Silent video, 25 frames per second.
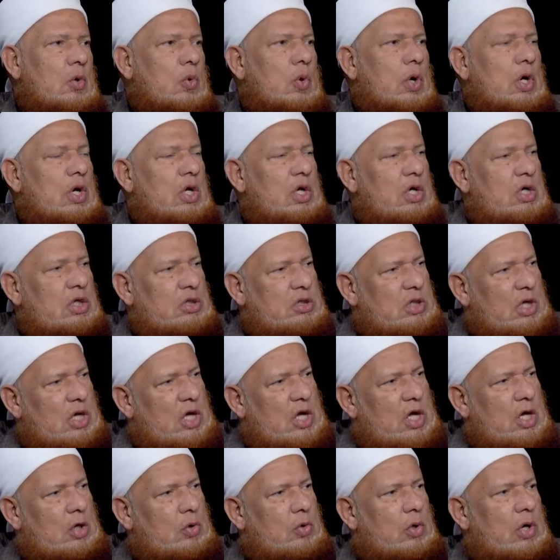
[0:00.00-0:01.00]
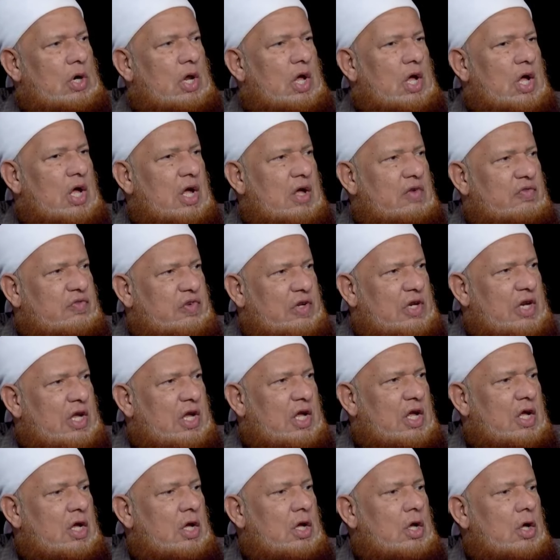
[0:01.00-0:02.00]
والقطار
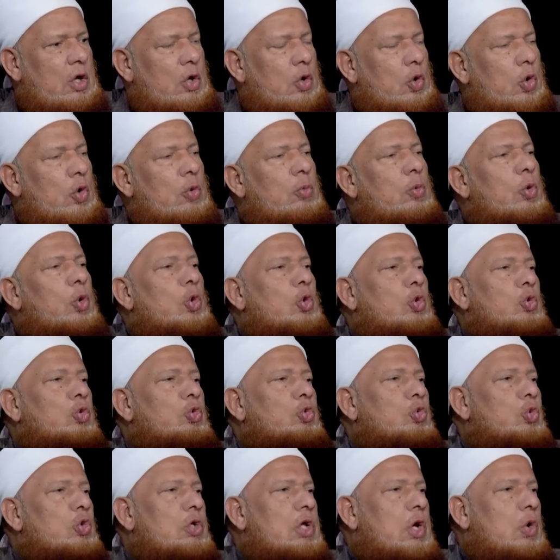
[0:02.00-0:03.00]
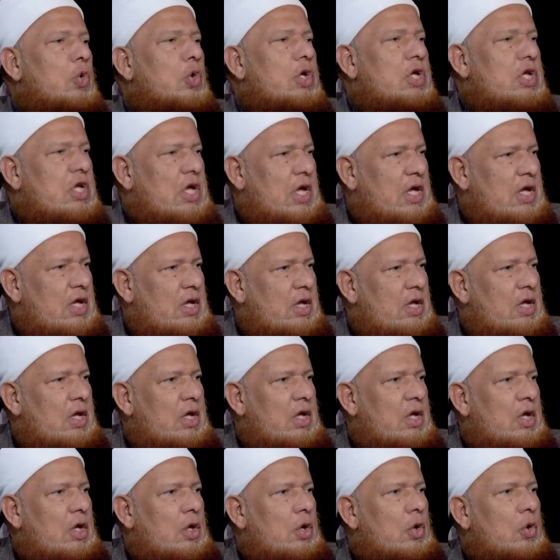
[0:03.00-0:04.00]
والحافلة أمور دنيوية
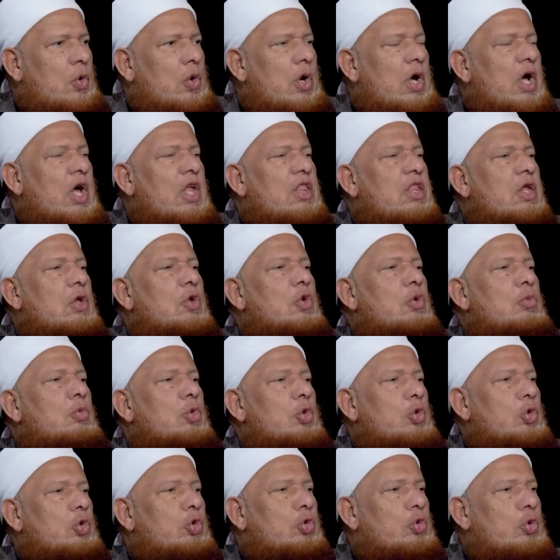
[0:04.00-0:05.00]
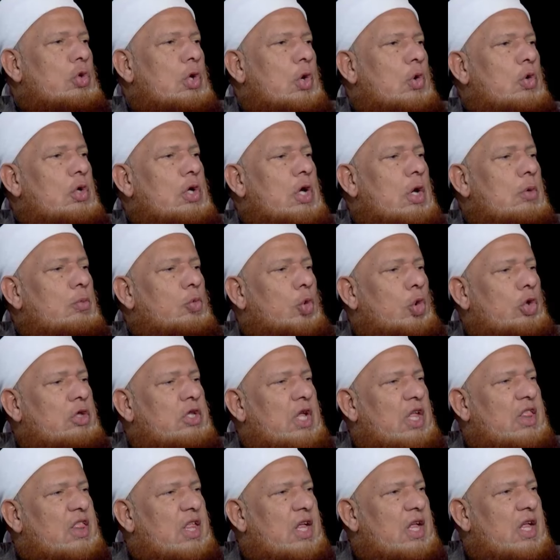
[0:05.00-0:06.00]
وهذه الأمور الدنيوية
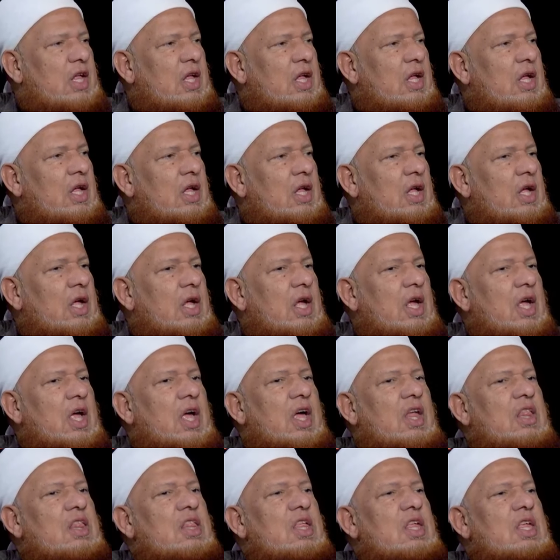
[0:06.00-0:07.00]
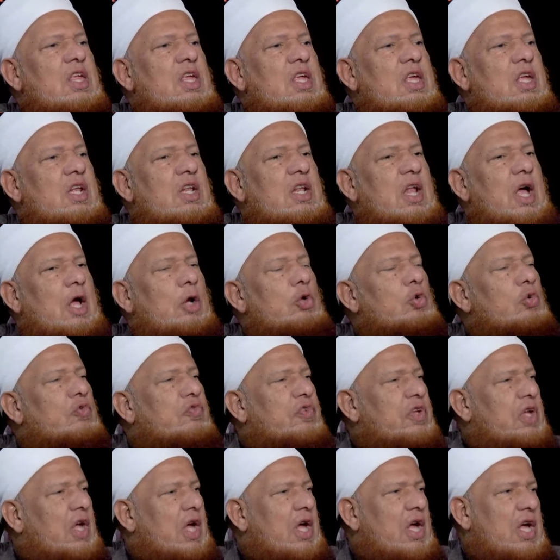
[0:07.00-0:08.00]
المحدثة هذه نحن
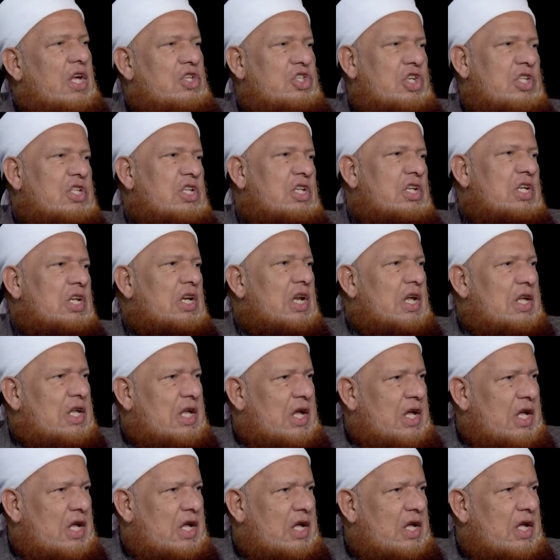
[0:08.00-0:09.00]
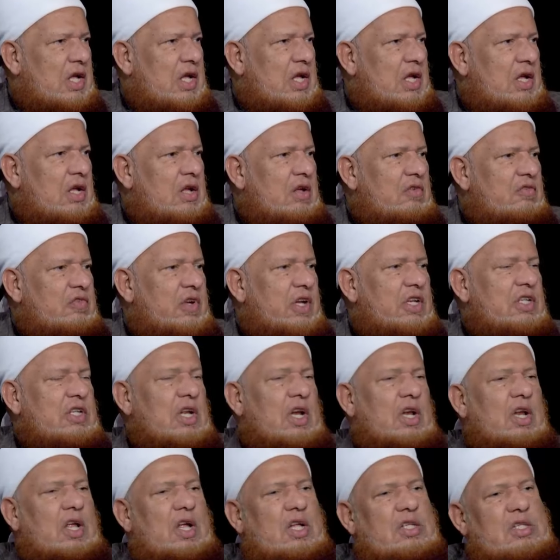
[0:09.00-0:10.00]
في حاجة إليها نعم فإن
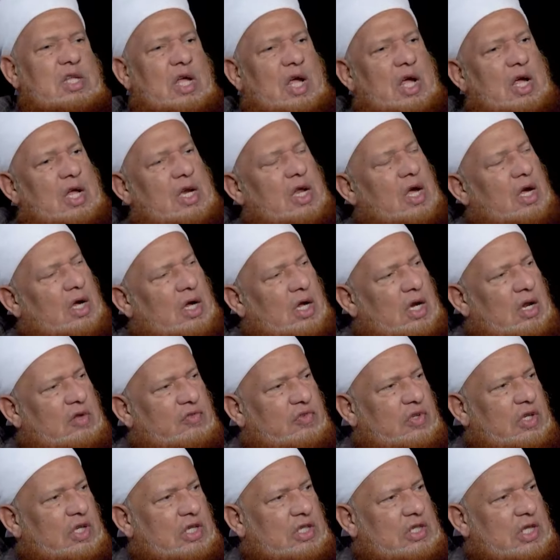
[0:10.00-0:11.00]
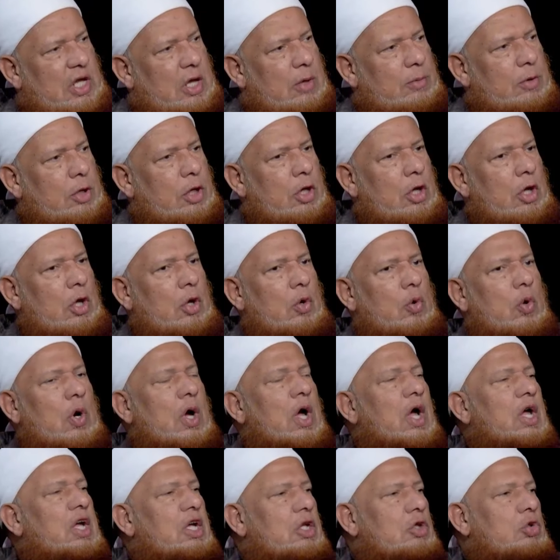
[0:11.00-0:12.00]
الله تعالى قال في كتابه
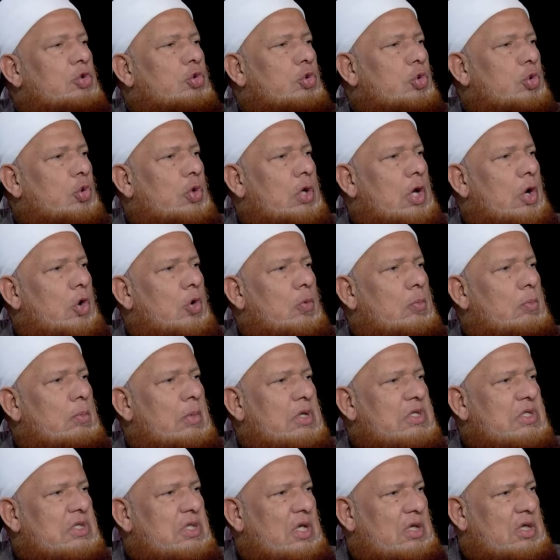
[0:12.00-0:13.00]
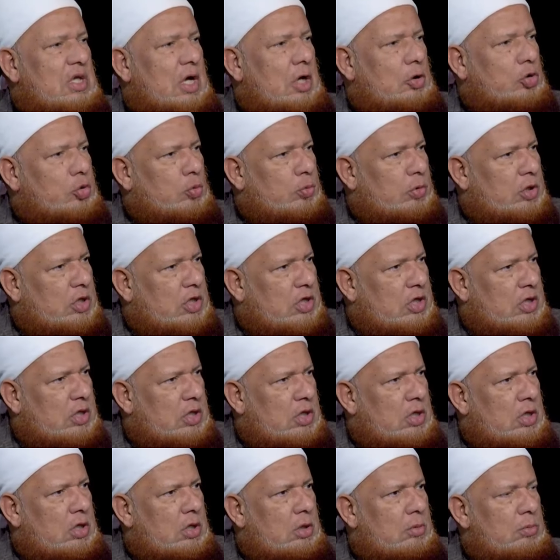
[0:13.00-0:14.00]
واعدوا لهم ما استطعتم ايه
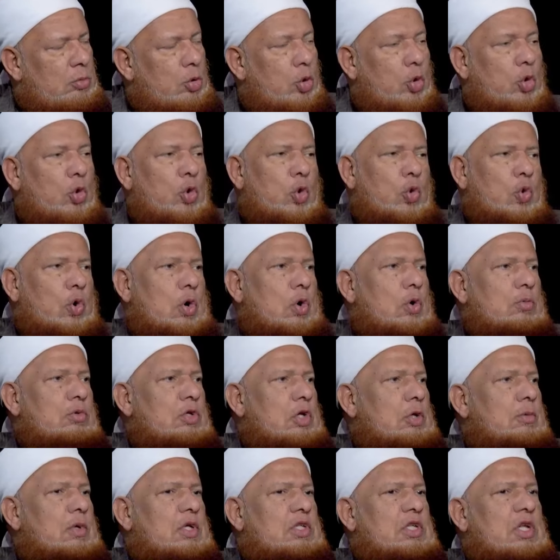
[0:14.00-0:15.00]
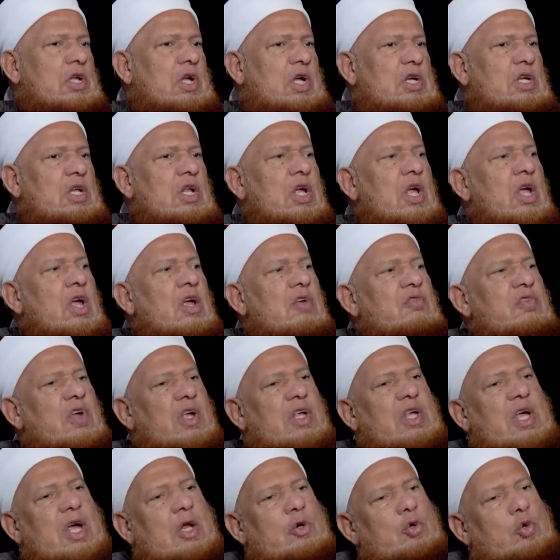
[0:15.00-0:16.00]
من قوه من قوه الخيل, من رباط الخيل نعم.
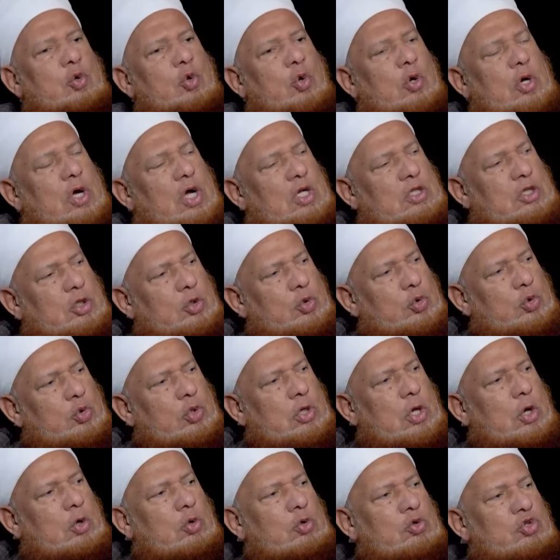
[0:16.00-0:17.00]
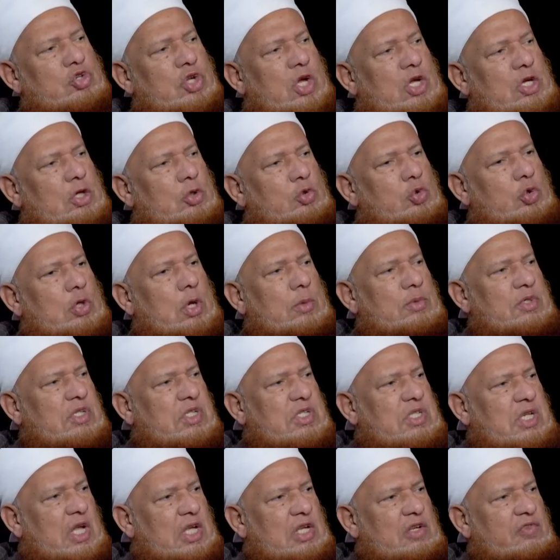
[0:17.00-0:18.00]
فكانوا يقاتلون ويجاهدون
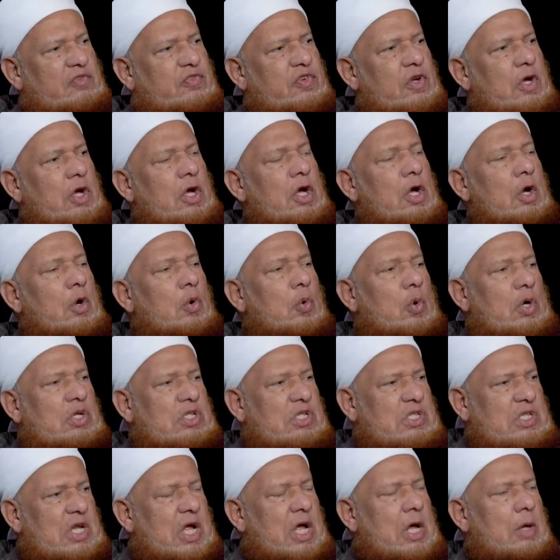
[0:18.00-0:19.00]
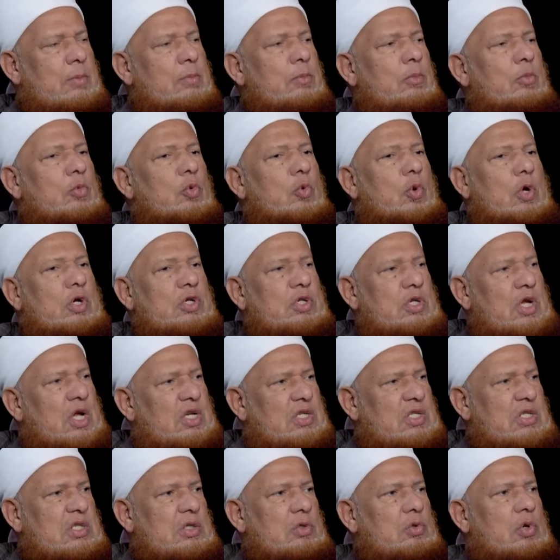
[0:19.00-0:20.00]
بالسيف والسهم
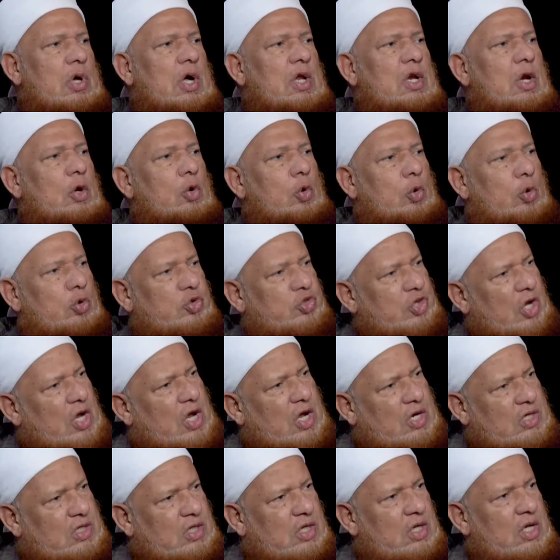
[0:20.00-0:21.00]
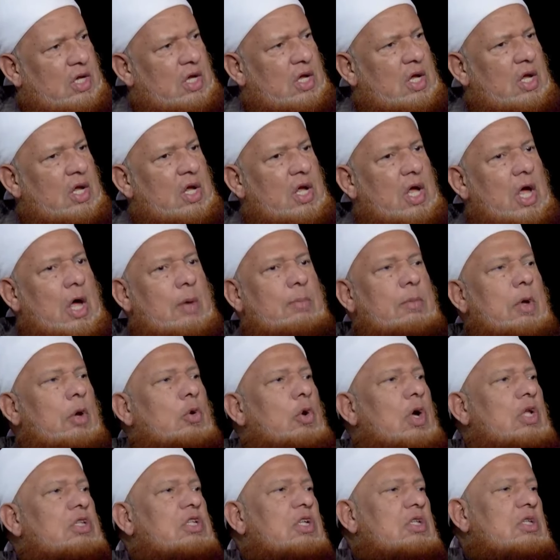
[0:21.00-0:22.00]
والنصل وعلى الحصان م. اما
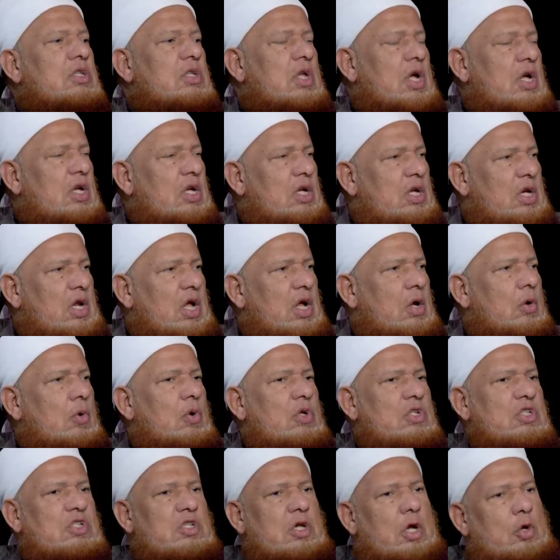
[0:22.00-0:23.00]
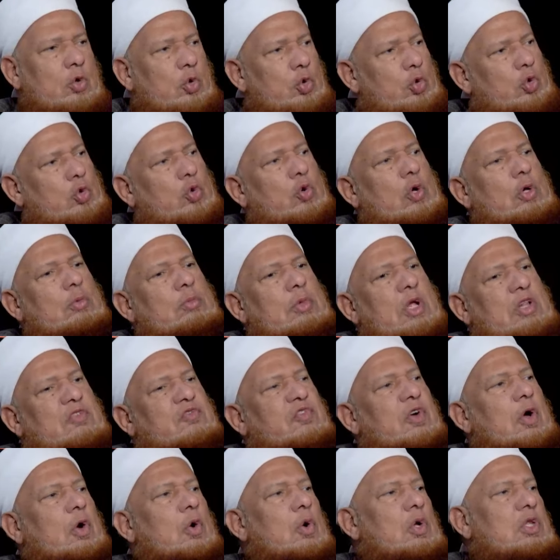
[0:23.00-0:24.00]
الوقت الطائره والصاروخ
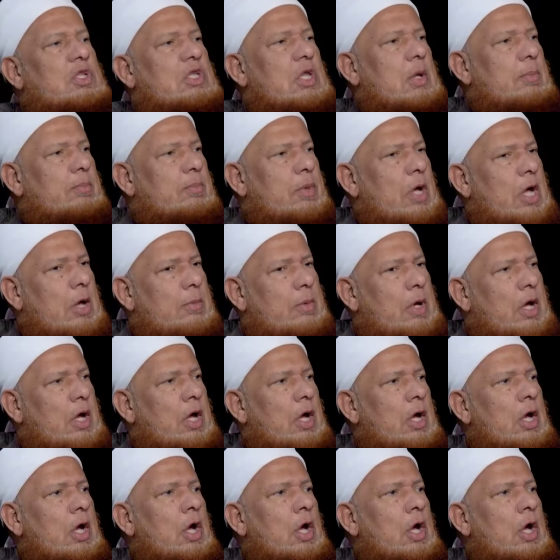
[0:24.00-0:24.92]
والمدفع والدبابه